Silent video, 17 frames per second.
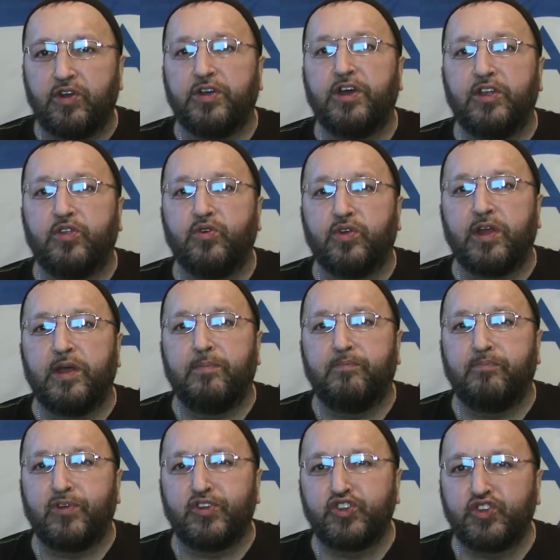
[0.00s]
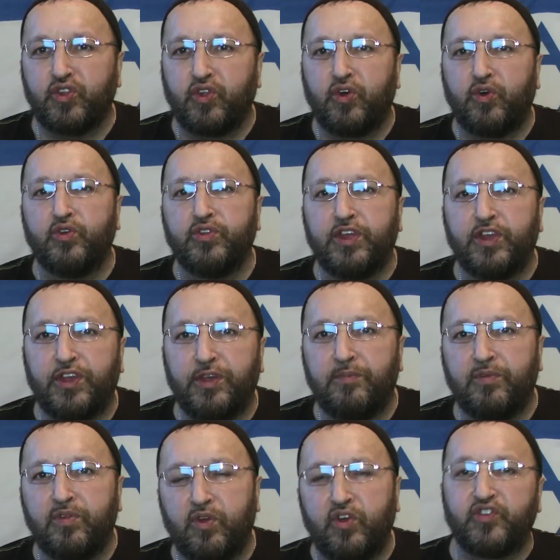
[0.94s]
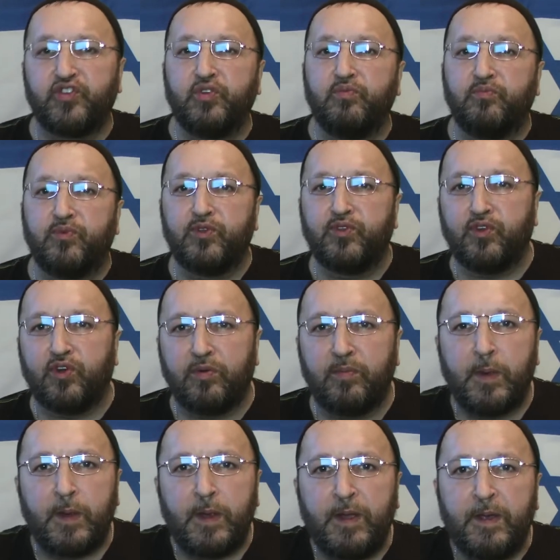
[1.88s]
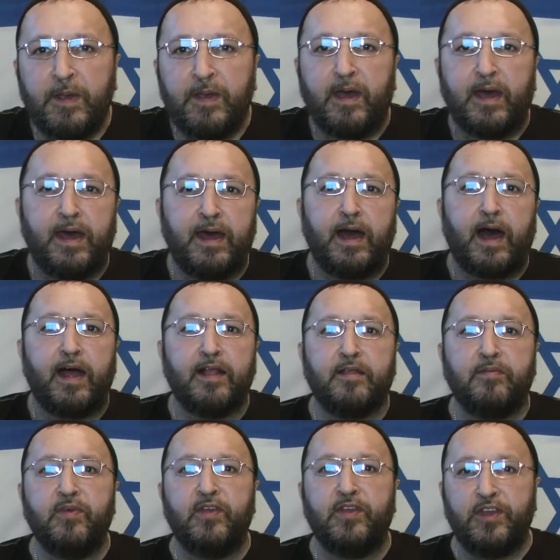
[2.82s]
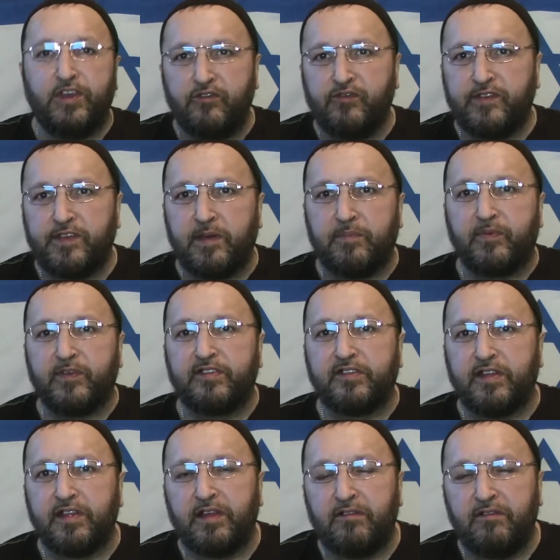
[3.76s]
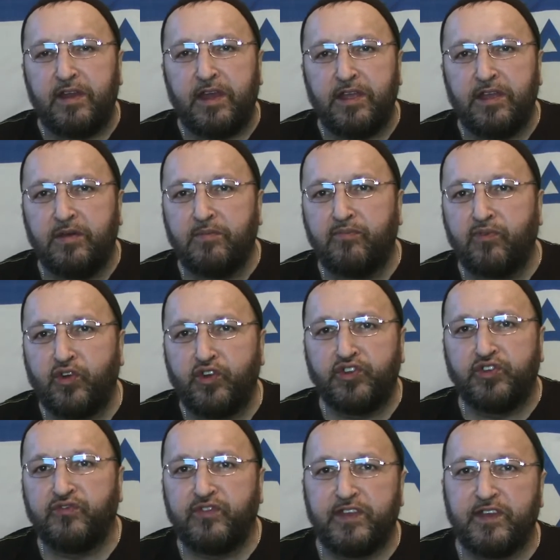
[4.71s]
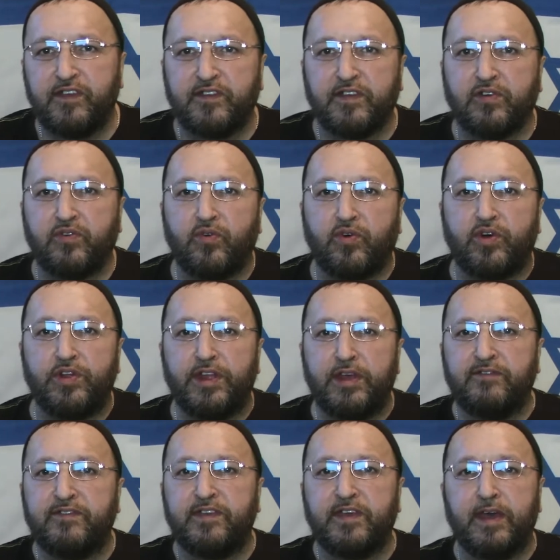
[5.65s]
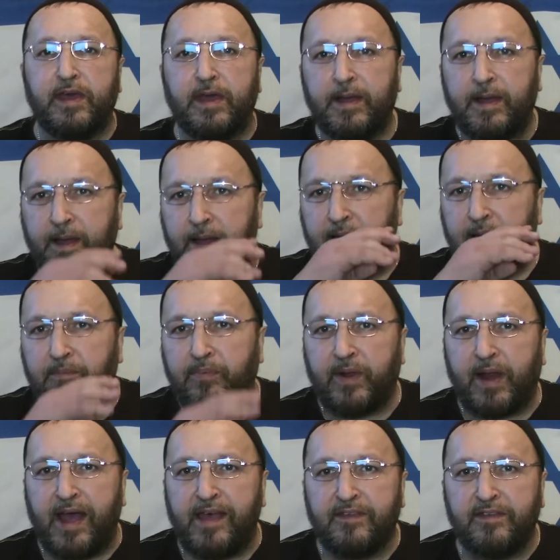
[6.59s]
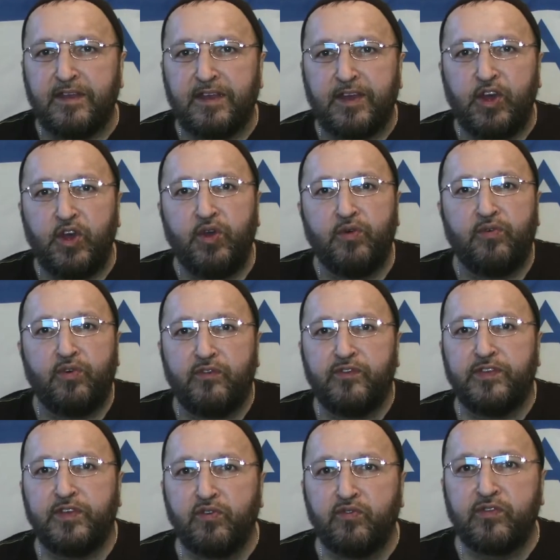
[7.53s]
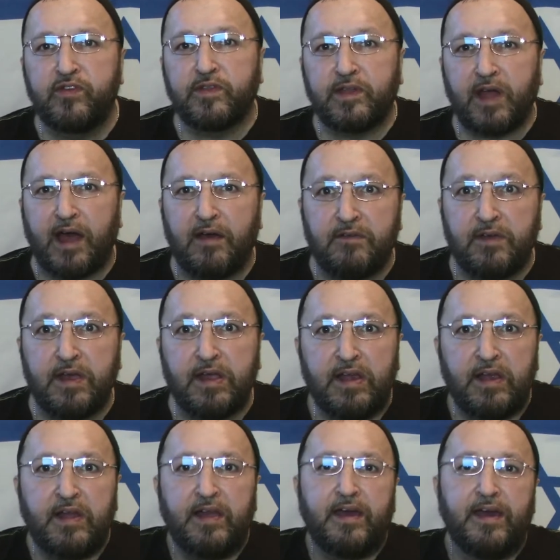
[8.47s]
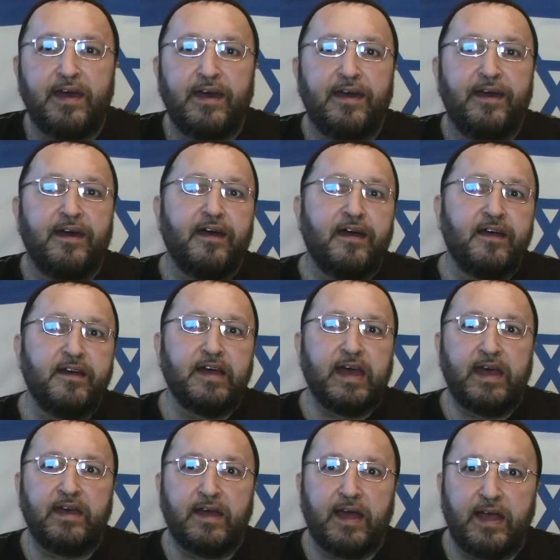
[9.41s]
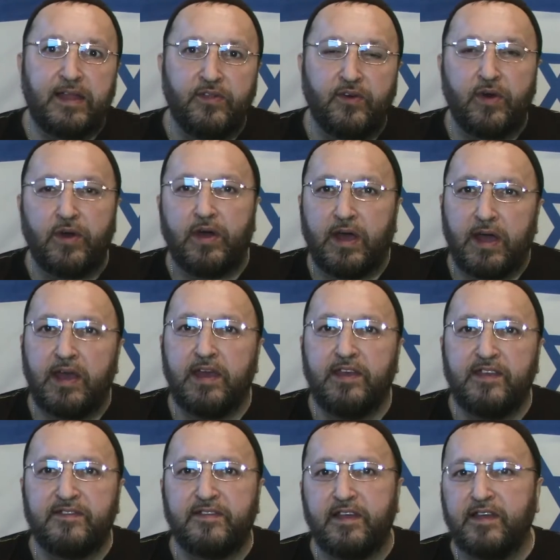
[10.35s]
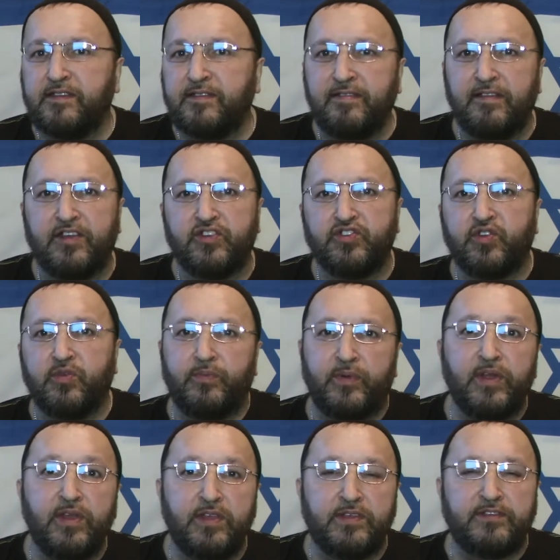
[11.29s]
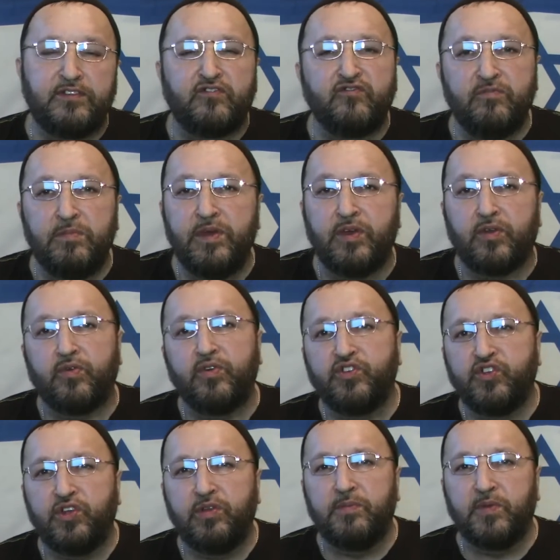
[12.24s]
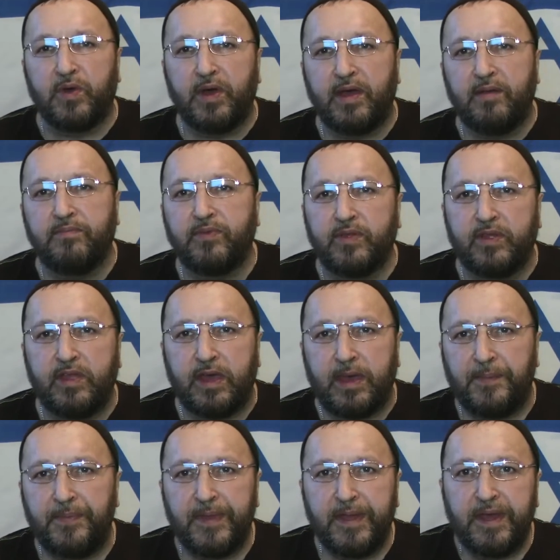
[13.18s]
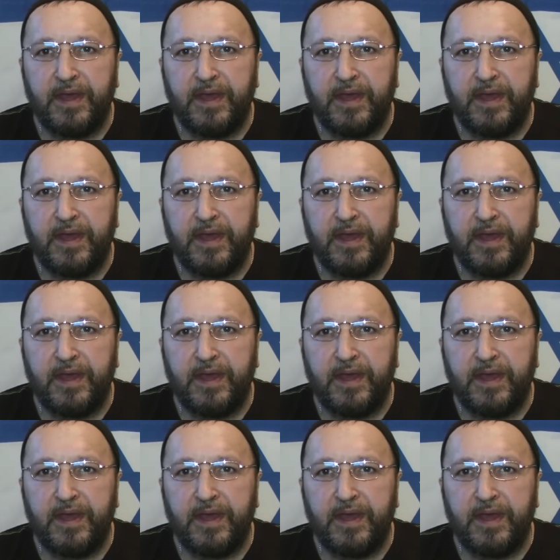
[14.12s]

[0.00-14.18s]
которое пошло вот этим ложным путем, отменив все постановления Божьи, все законы, все праздники его, все уставы, э, оно, естественно, что принесло в мир очень много беды.